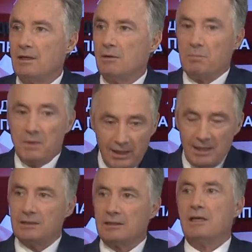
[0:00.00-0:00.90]

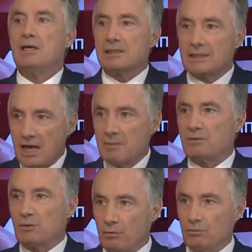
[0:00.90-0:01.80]
Берлин-то, знамя
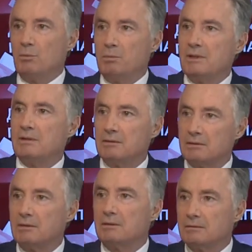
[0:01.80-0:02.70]
все равно были